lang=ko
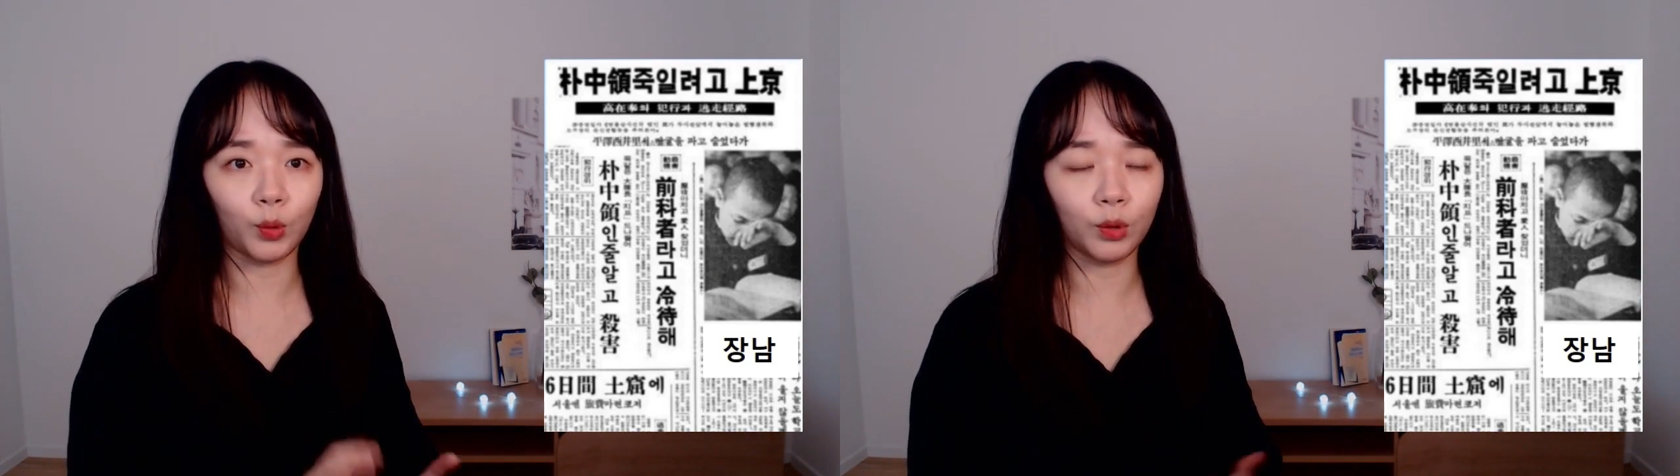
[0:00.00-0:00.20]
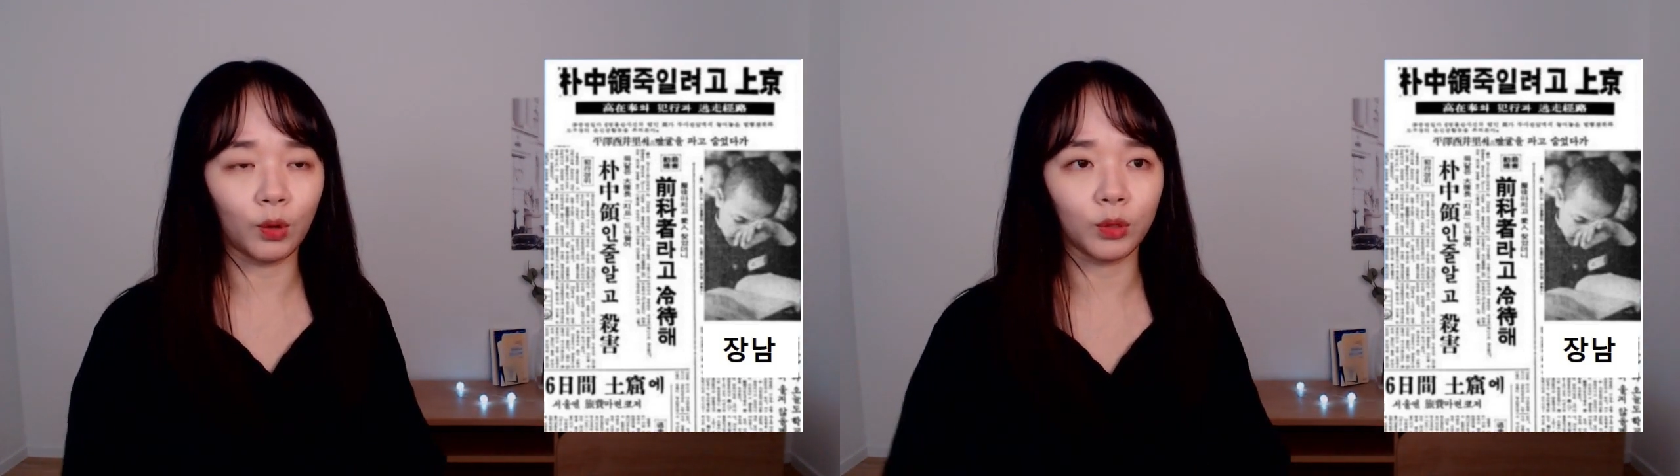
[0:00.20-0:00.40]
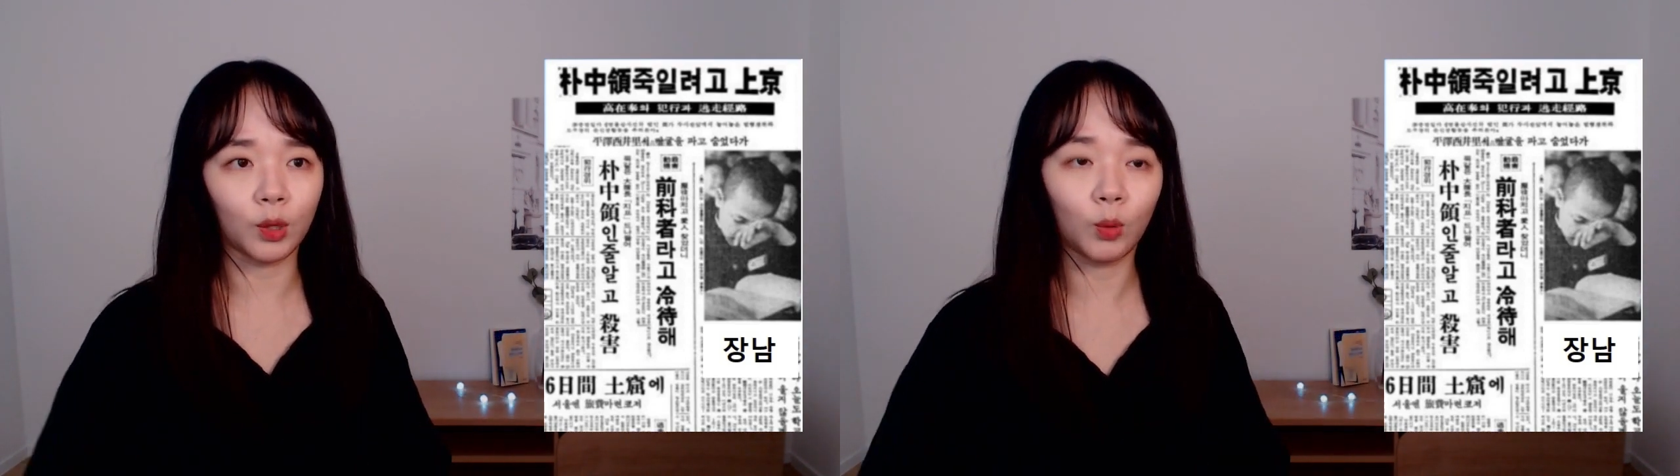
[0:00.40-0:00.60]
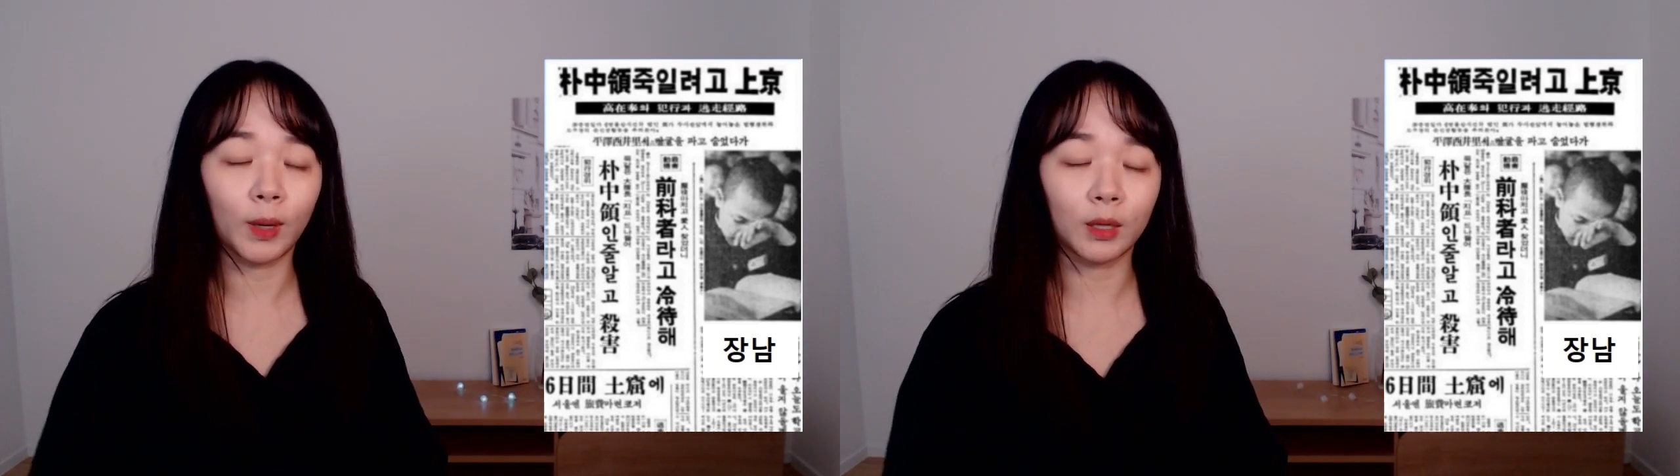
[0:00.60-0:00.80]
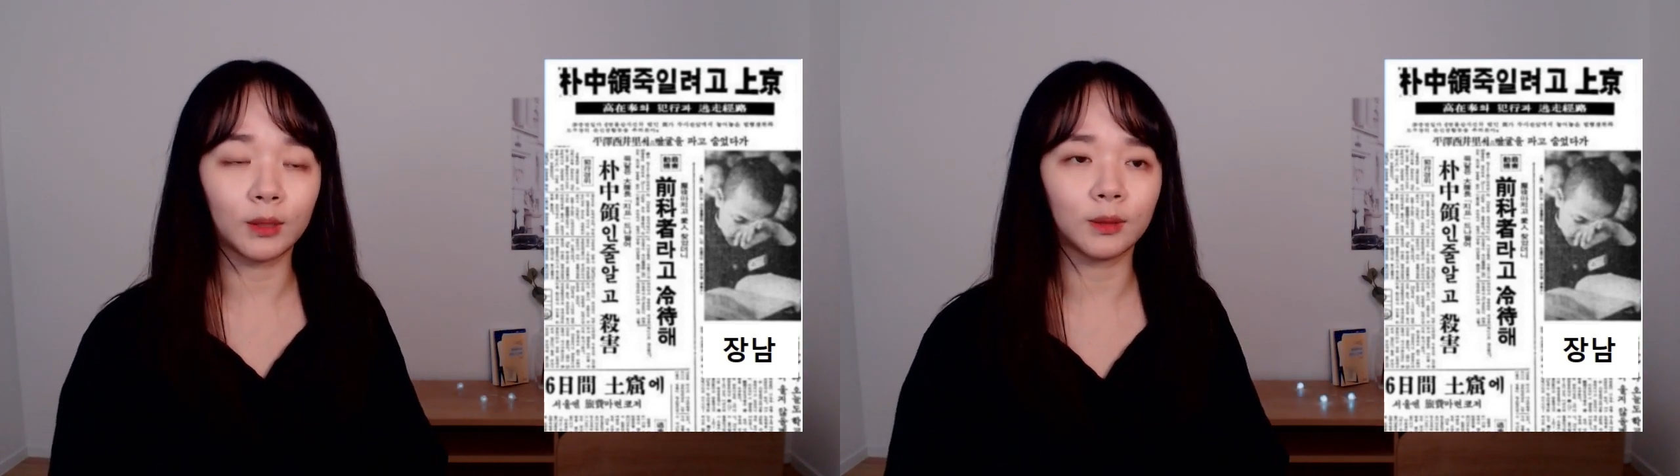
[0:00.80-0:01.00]
열었다고
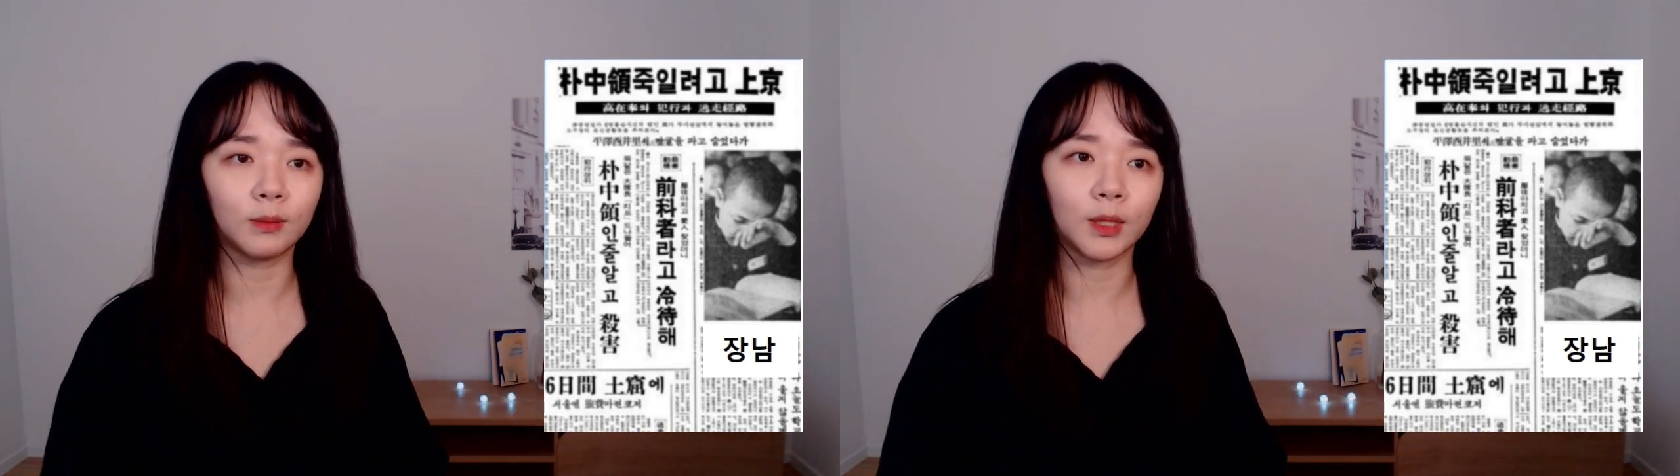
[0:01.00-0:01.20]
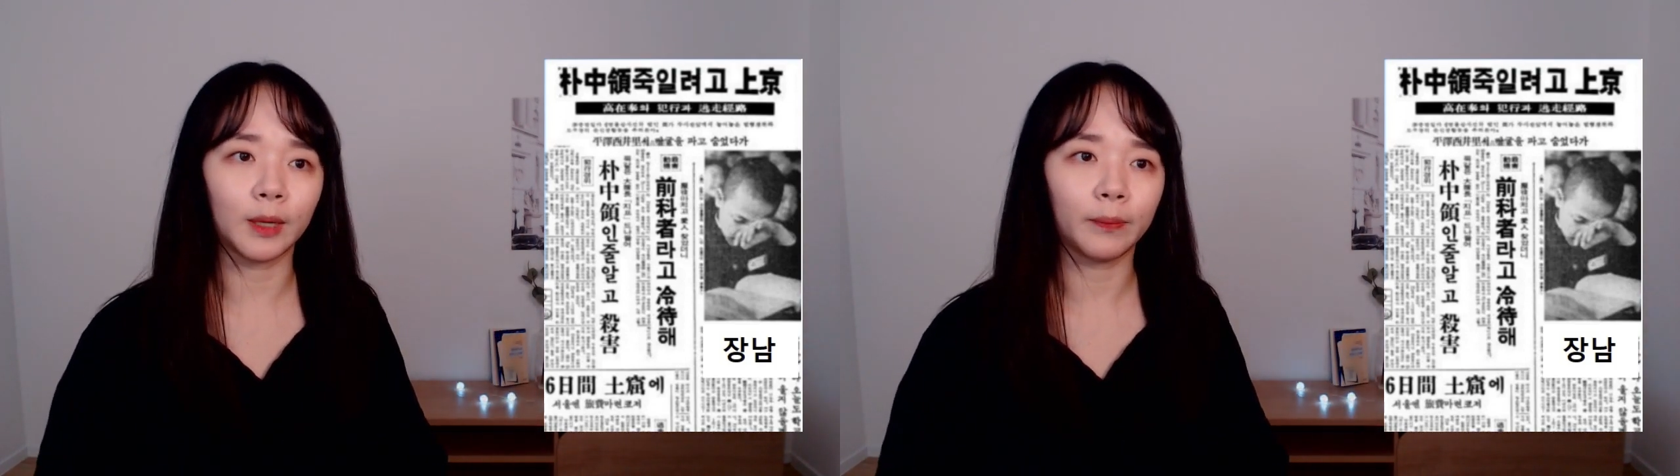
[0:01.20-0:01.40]
말을 했습니다.